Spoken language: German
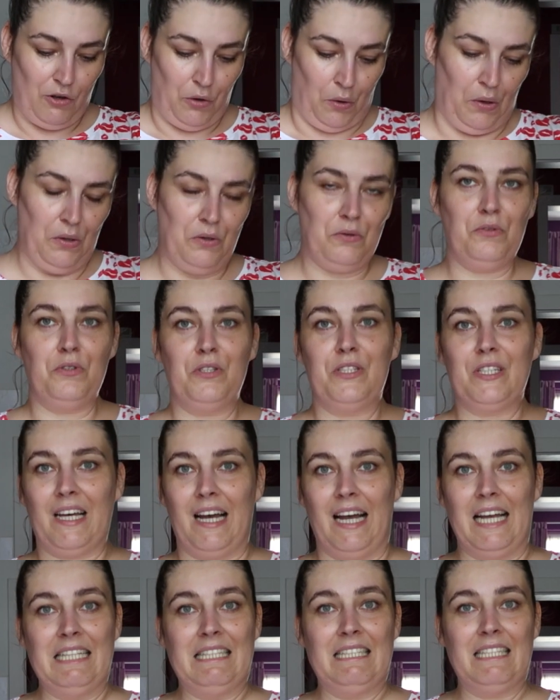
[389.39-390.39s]

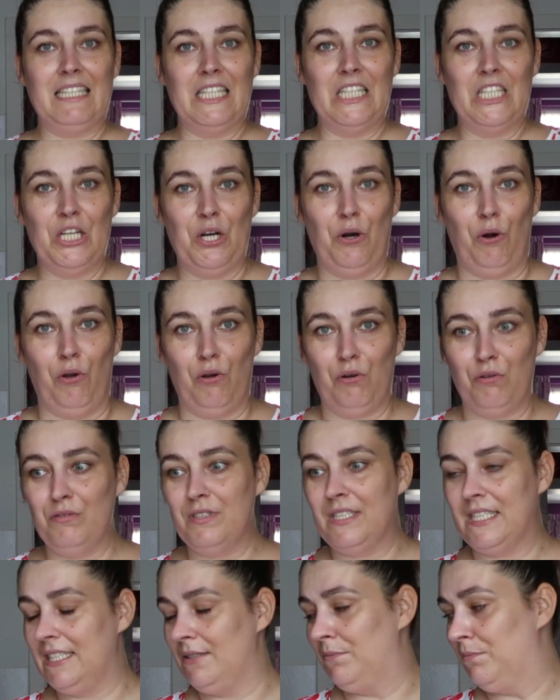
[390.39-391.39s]
39,77 Euro.
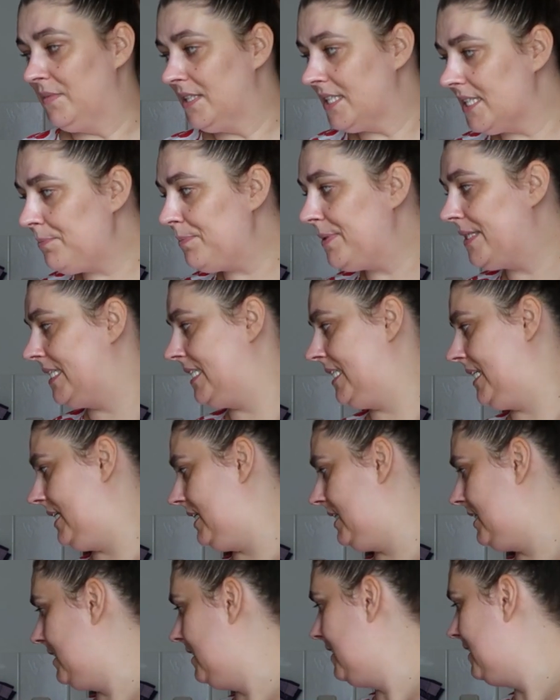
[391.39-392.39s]

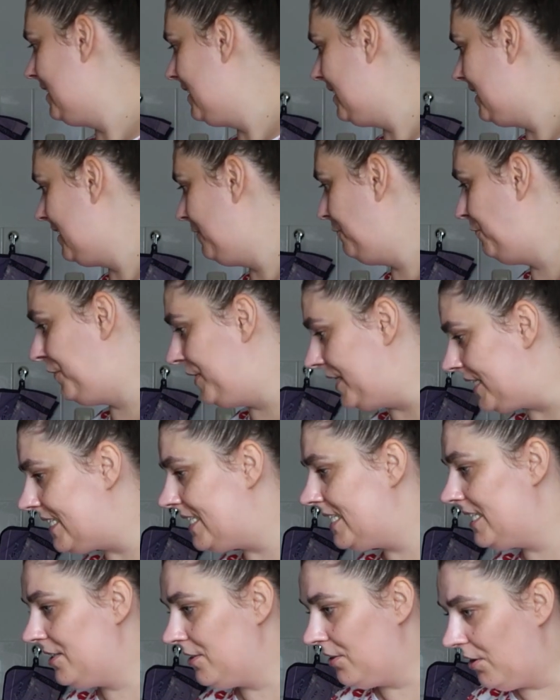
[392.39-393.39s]
40
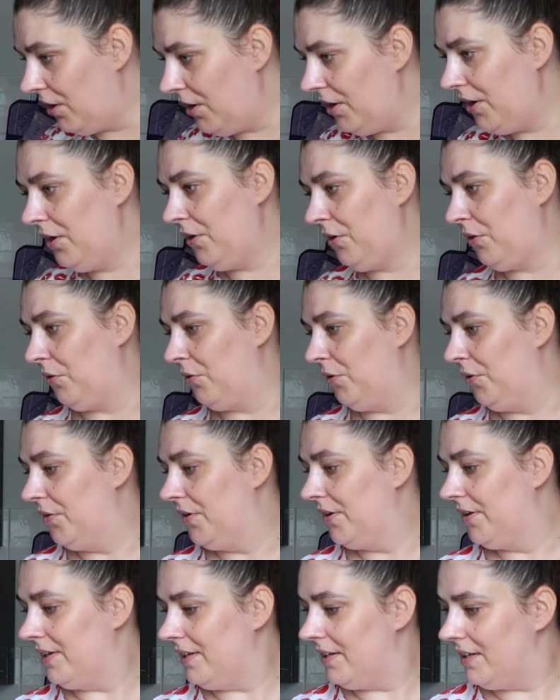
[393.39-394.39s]
Euro.
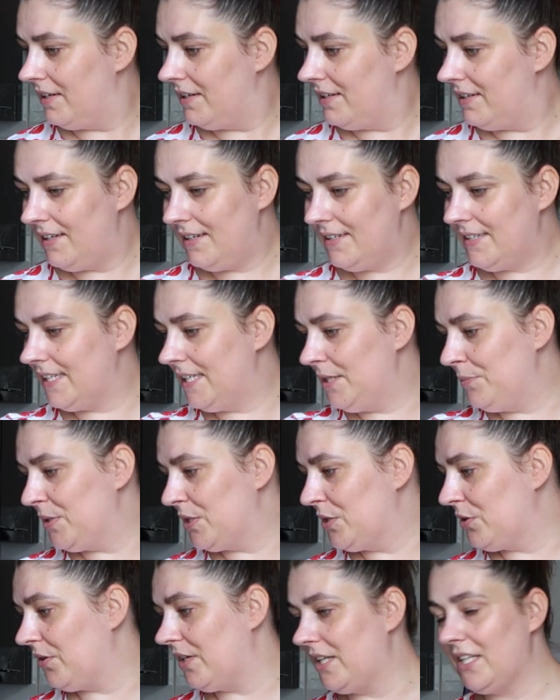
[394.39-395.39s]
Das
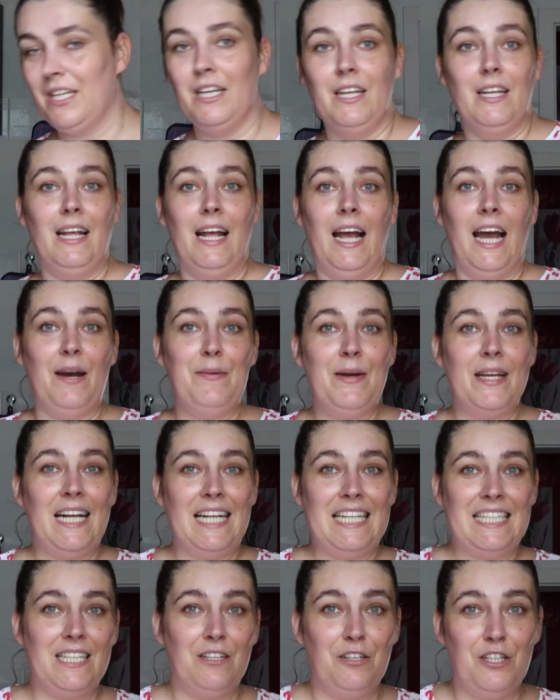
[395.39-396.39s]
gibt doch nicht. Aber
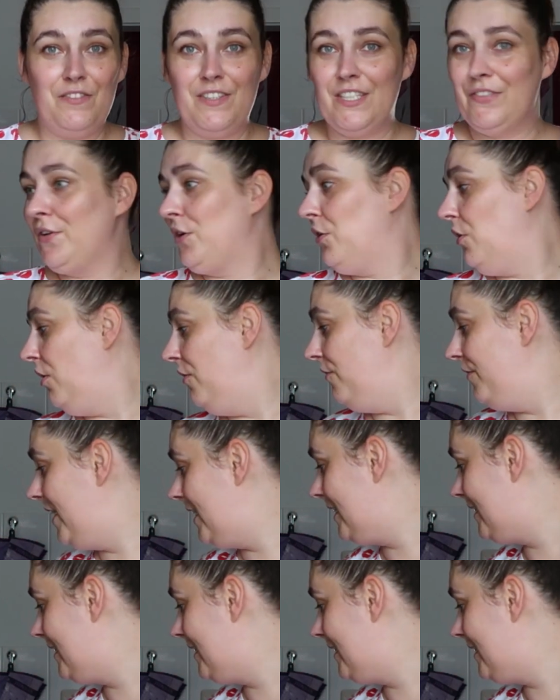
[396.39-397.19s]
egal, ich sage euch, was wir kochen